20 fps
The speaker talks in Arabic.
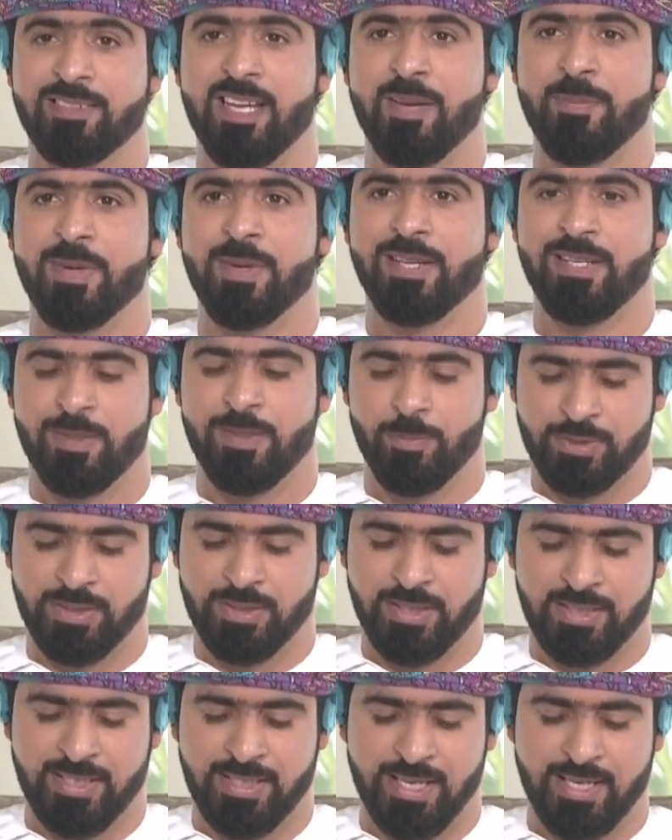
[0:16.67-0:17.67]
التابع
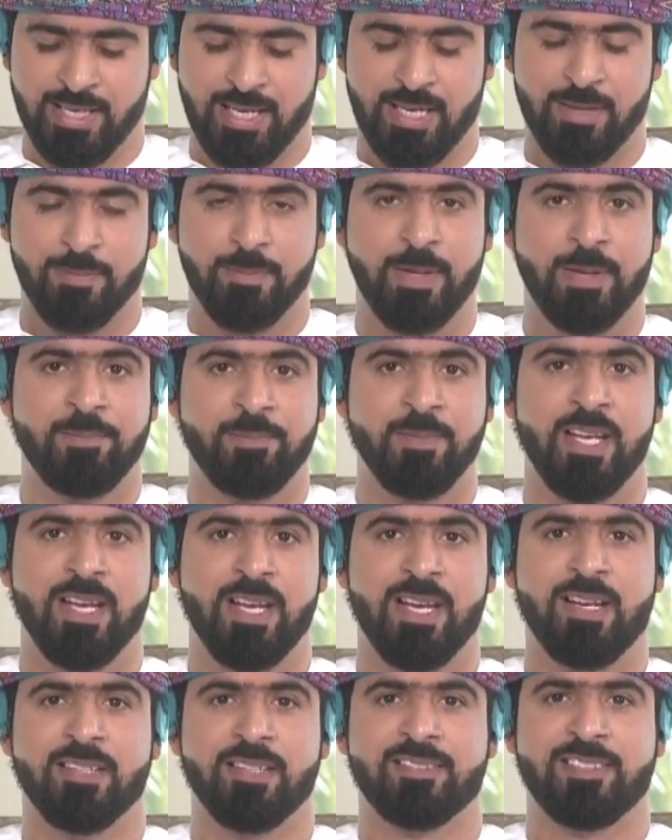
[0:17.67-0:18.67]
للمديرية العامة
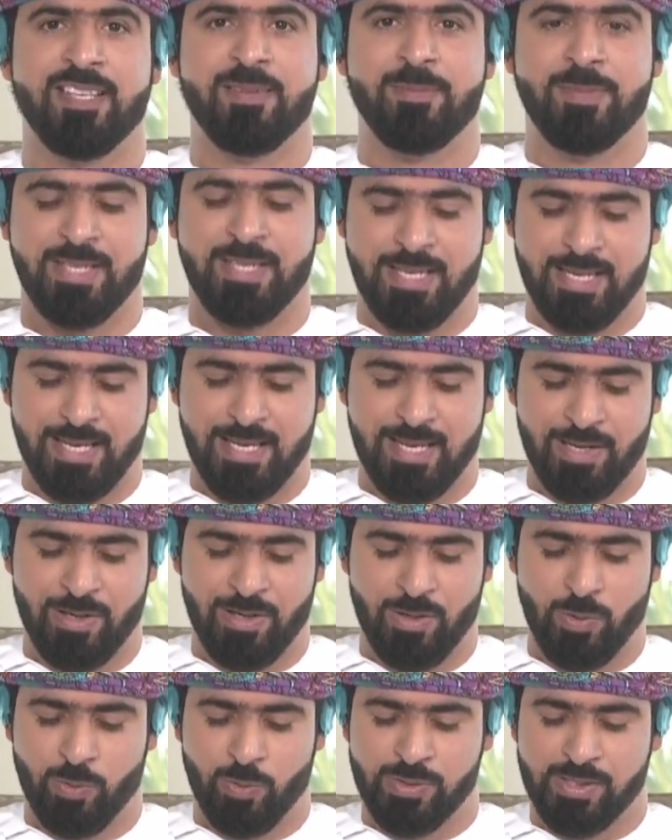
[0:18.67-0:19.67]
للتنمية
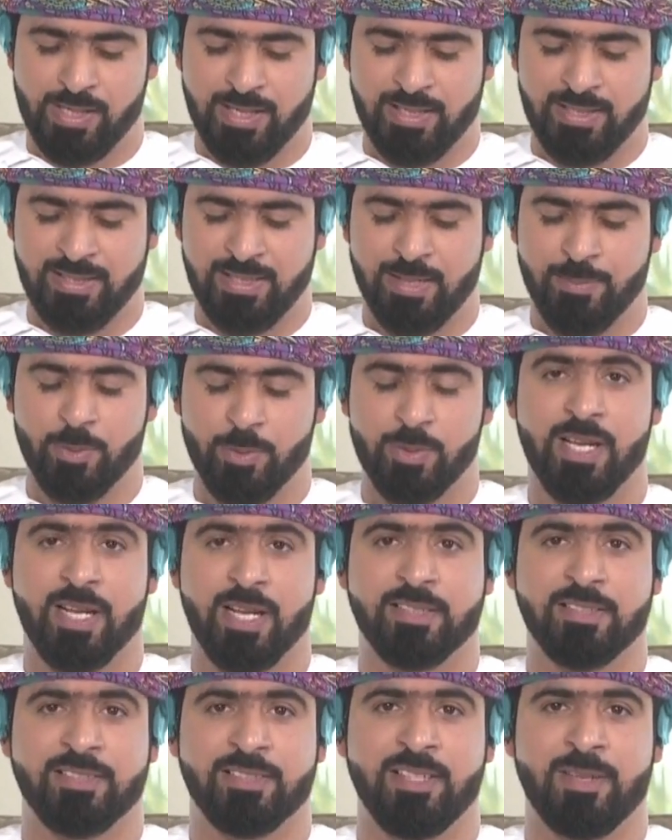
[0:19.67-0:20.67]
الأسرية
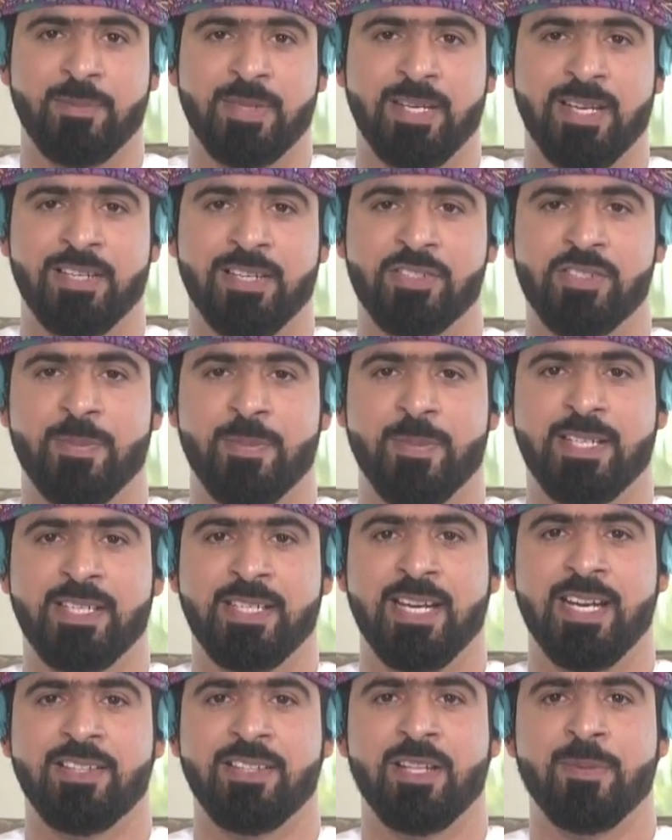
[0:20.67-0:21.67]
بوزارة التنمية
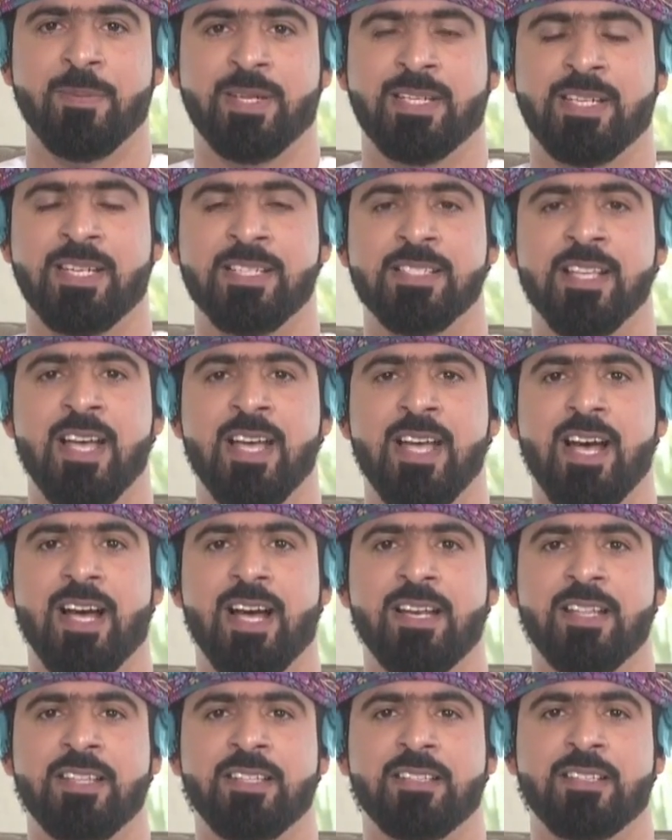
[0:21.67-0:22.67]
الاجتماعية هذا المركز
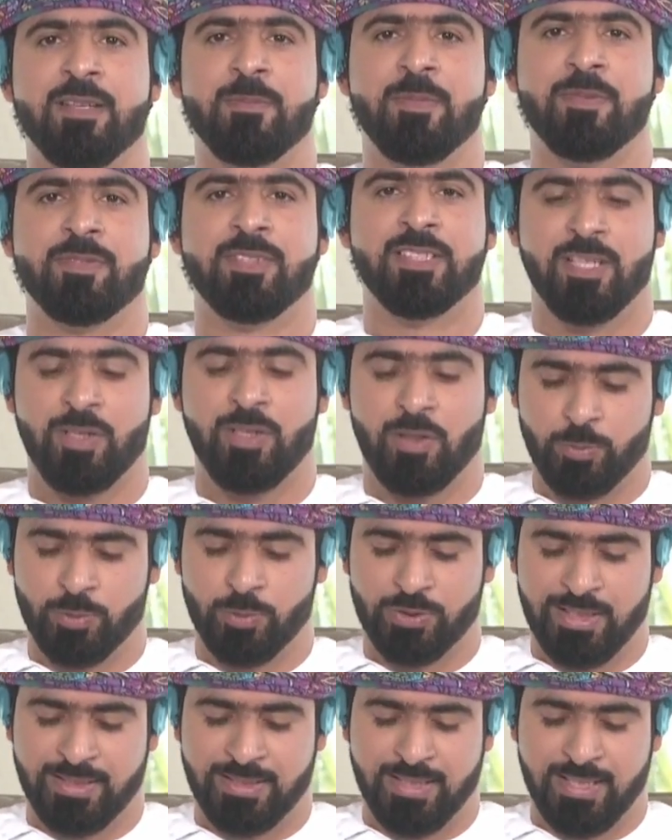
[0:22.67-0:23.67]
الذي تم افتتاحه
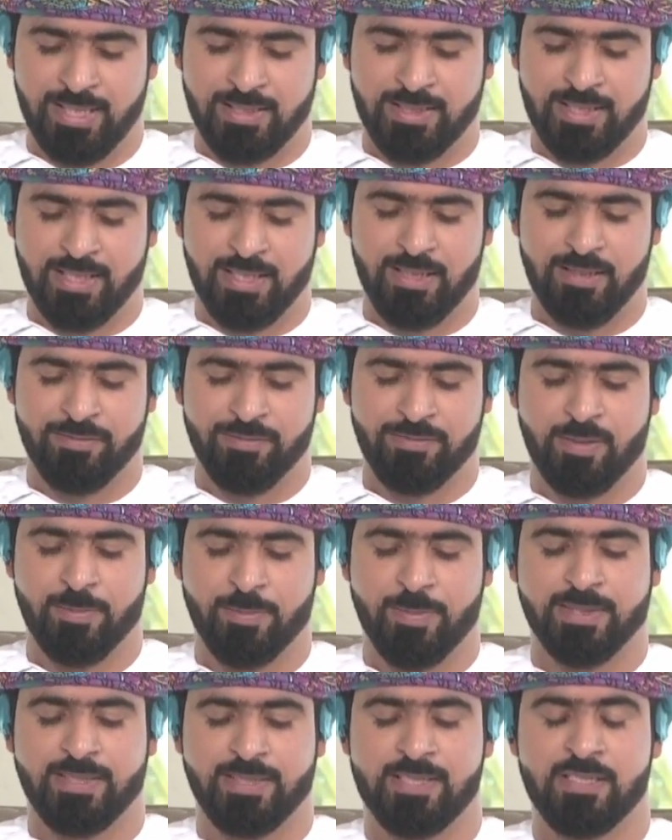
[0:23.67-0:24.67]
مشاهدينا الكرام في
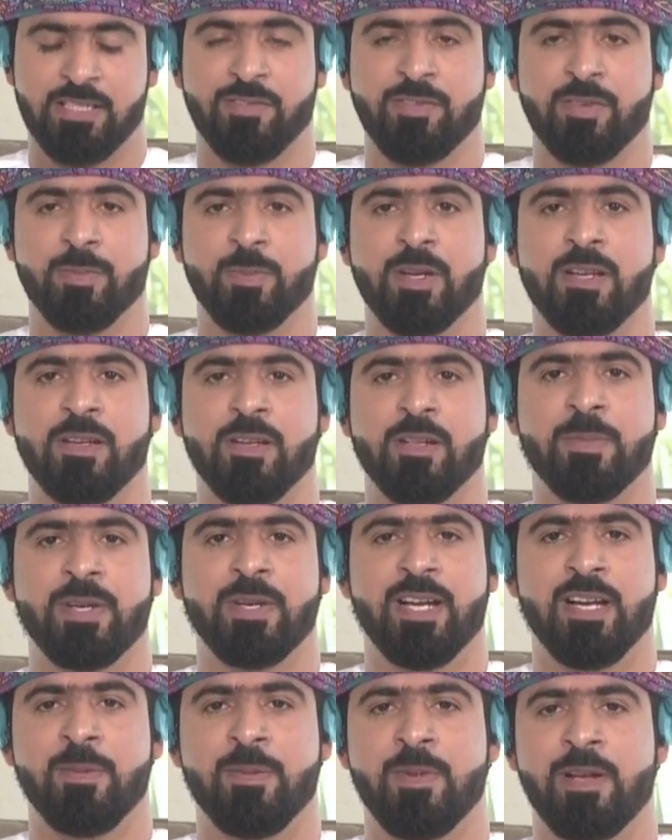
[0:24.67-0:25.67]
14 فبراير من
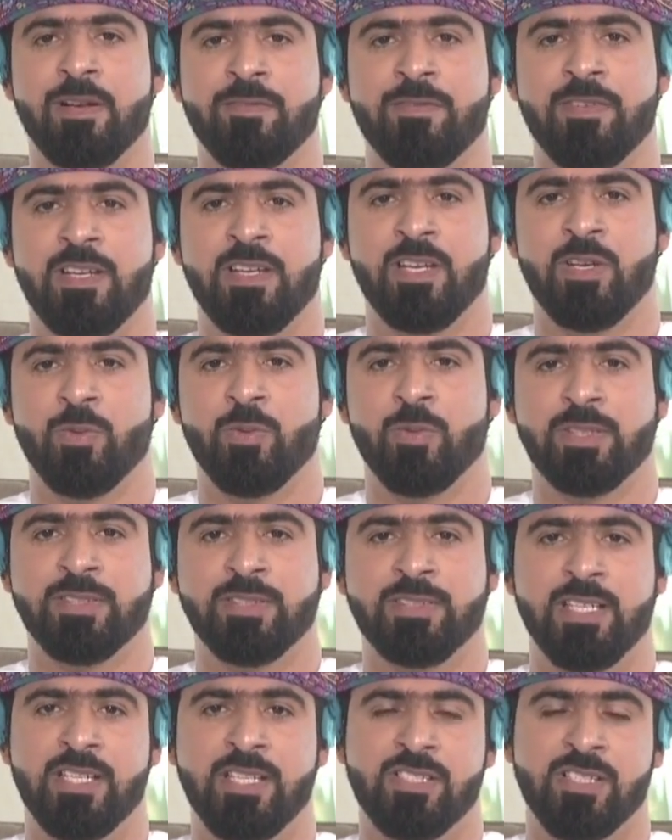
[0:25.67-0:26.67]
عام
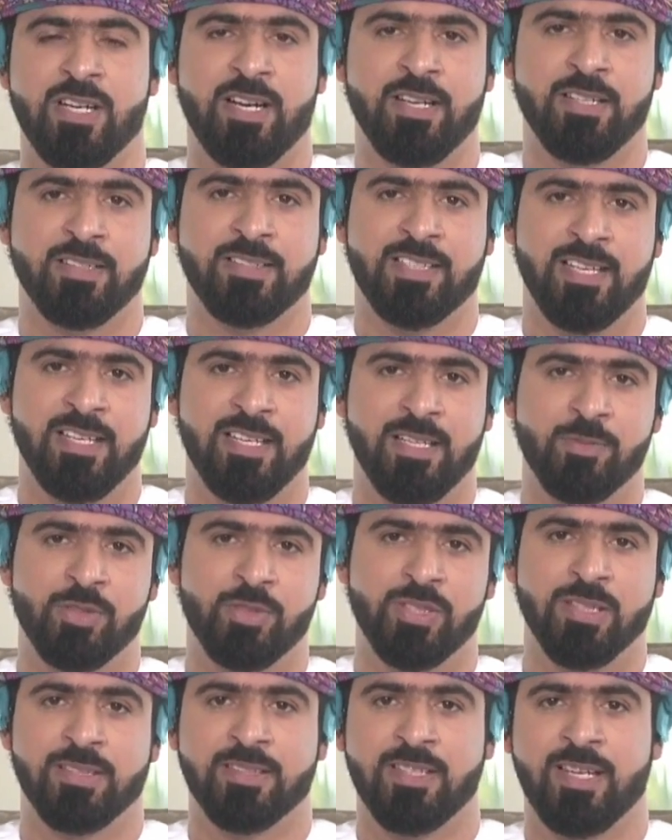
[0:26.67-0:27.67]
2011 راح نتكلم إن
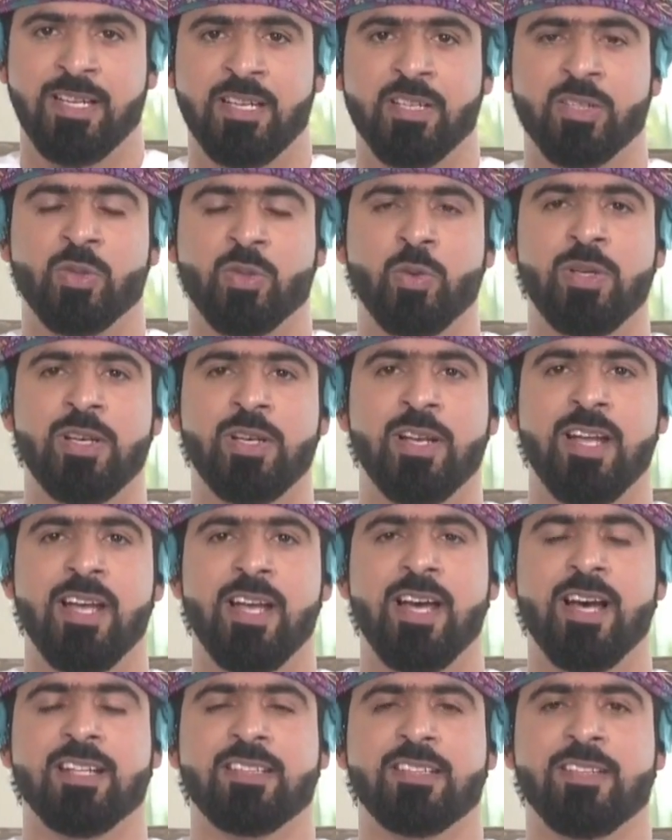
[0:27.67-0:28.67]
شاء الله تعالى عن كل
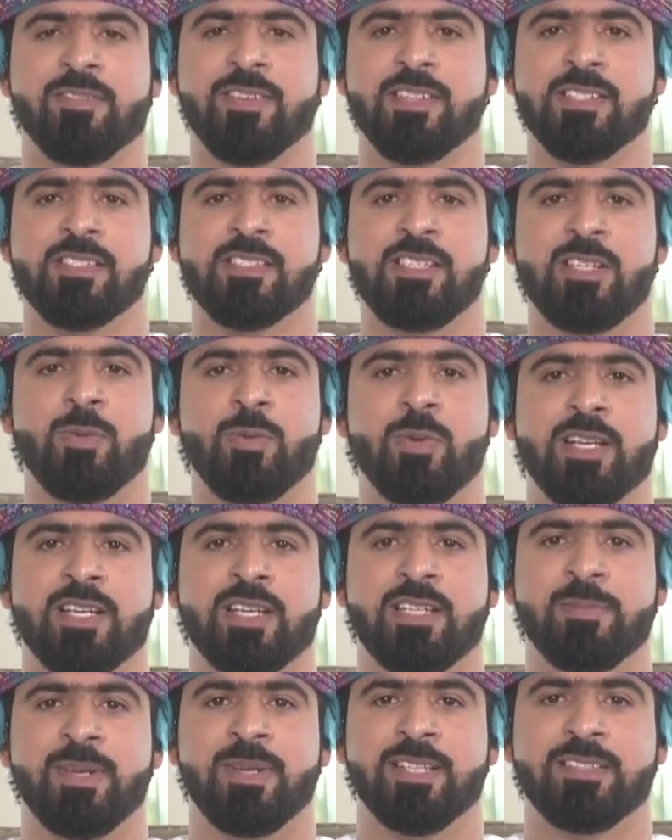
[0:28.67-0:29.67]
التفاصيل
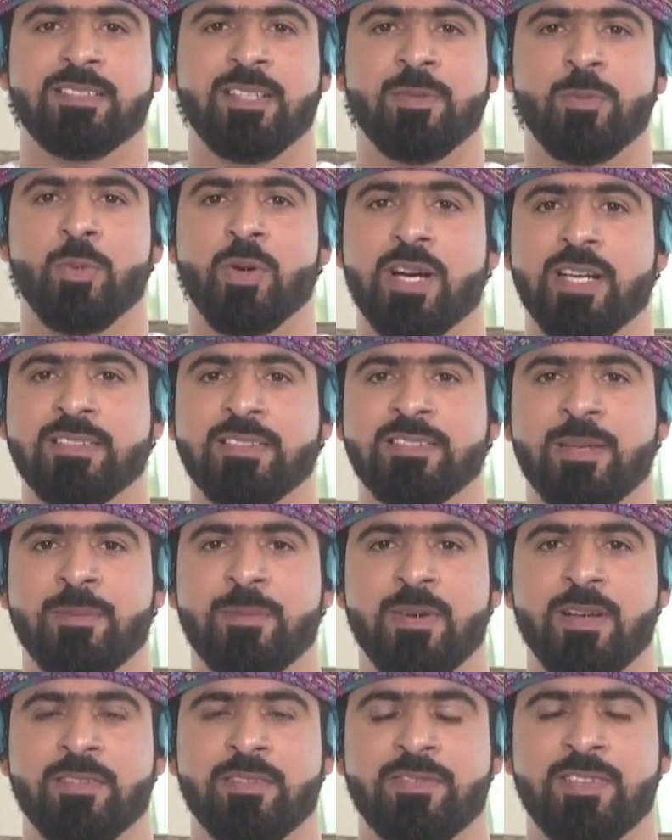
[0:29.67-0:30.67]
والخدمات
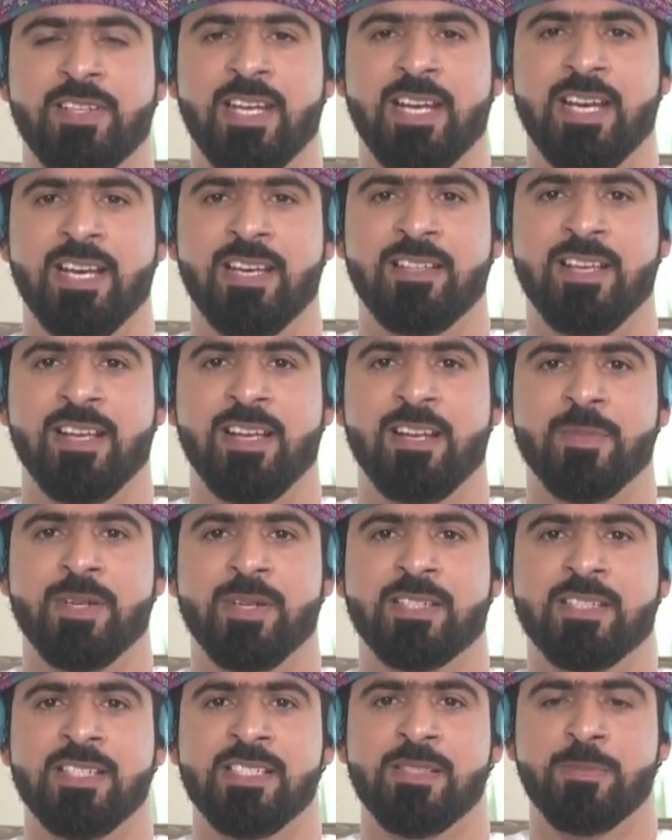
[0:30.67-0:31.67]
المقدمة في هذا
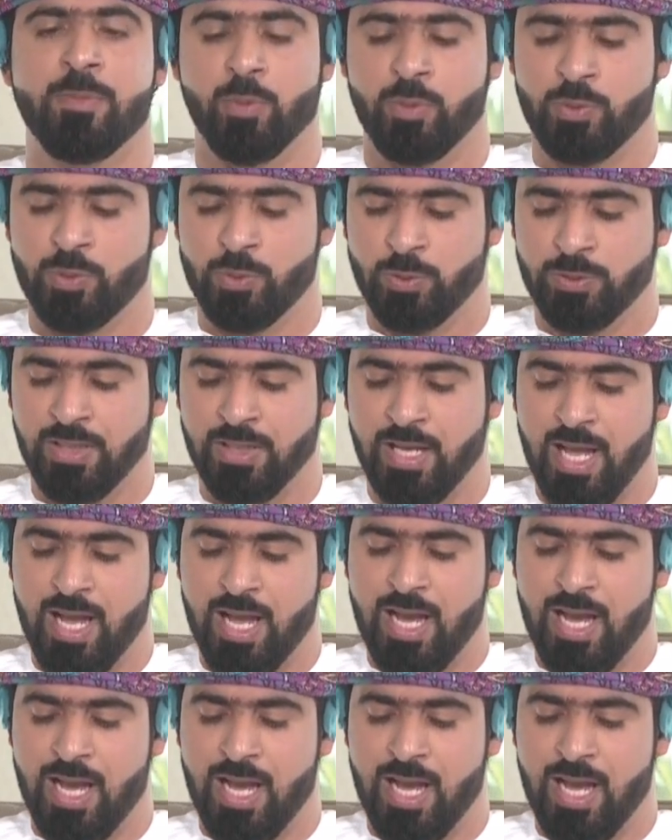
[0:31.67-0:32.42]
المركز بوجود وجود